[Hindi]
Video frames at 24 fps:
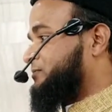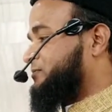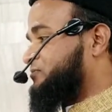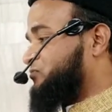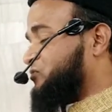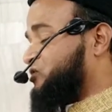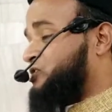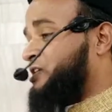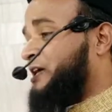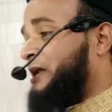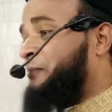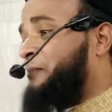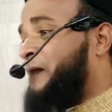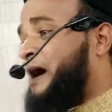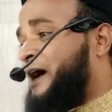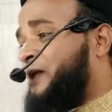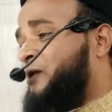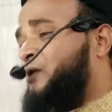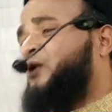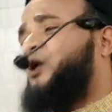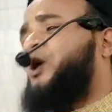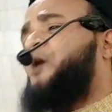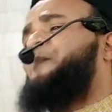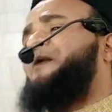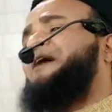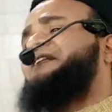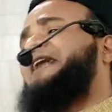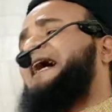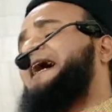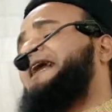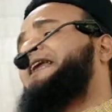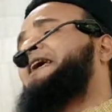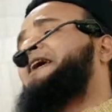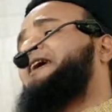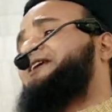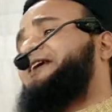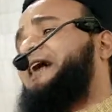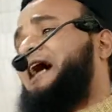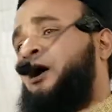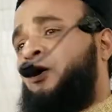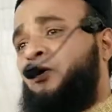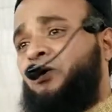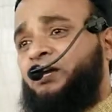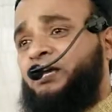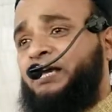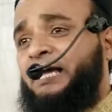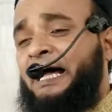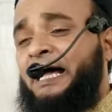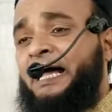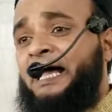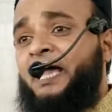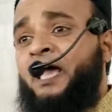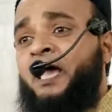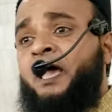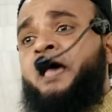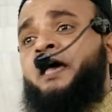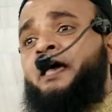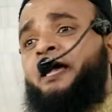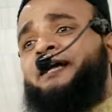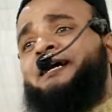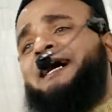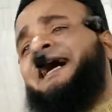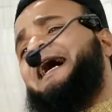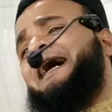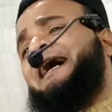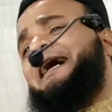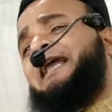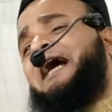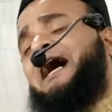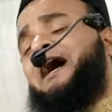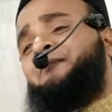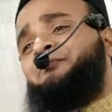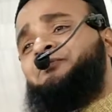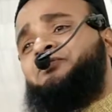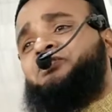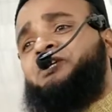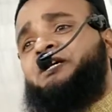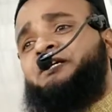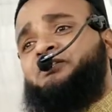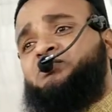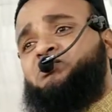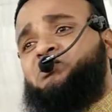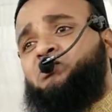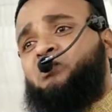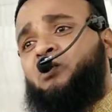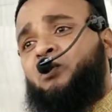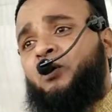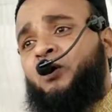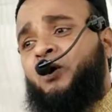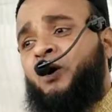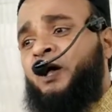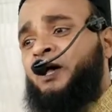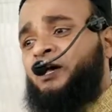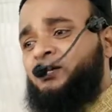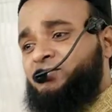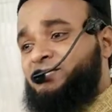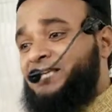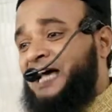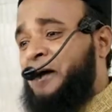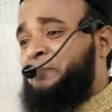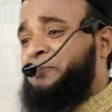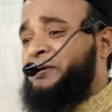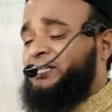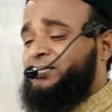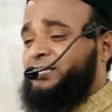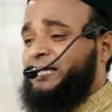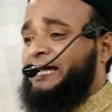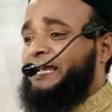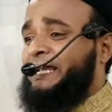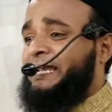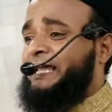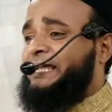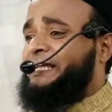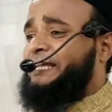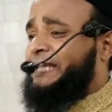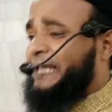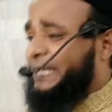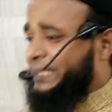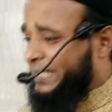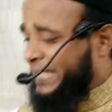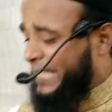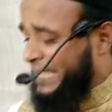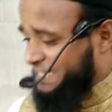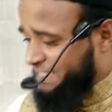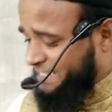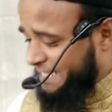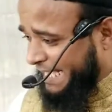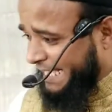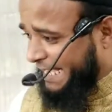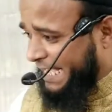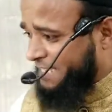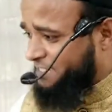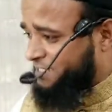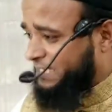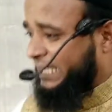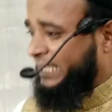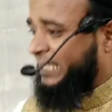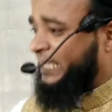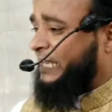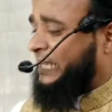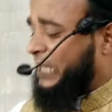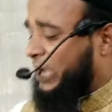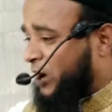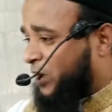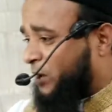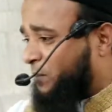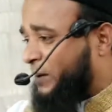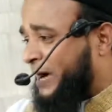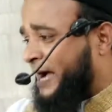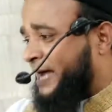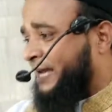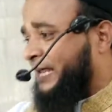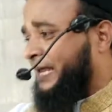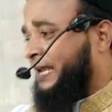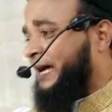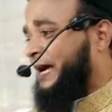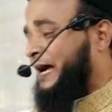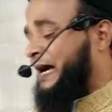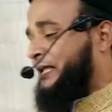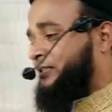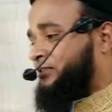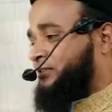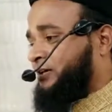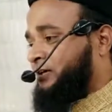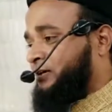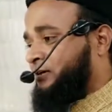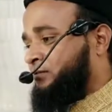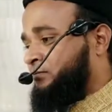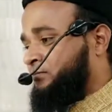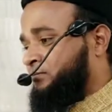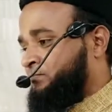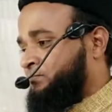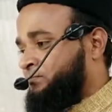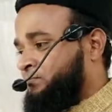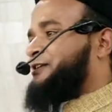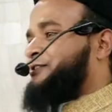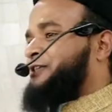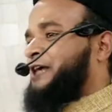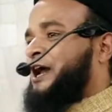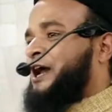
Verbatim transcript: मुसलमानों को पता नहीं क्या हो गया है एक हराम चीज़ को साबित करने के लिए कैसे कैसे हीले और बहाने लगाते हैं